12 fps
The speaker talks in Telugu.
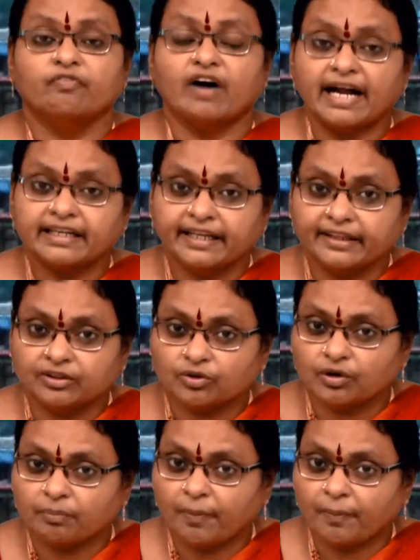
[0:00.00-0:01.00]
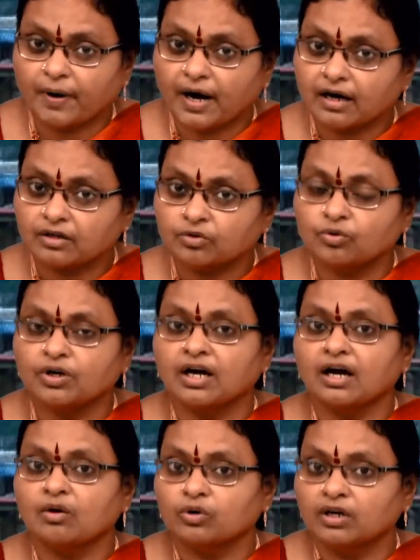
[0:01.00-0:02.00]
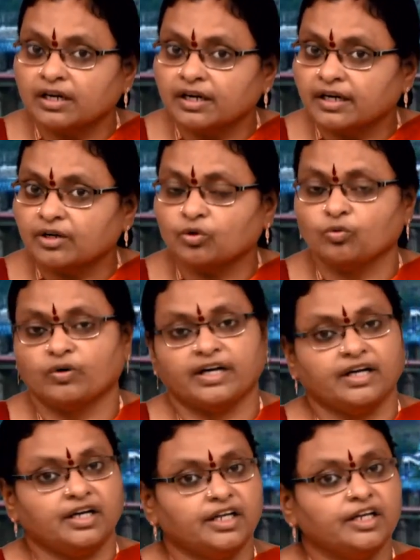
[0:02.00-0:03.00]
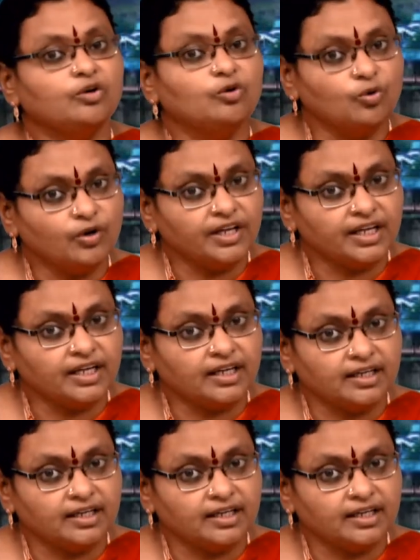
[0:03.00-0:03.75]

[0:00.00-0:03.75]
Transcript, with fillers: వాటితో పాటుగా ఉన్నటువంటి గుడి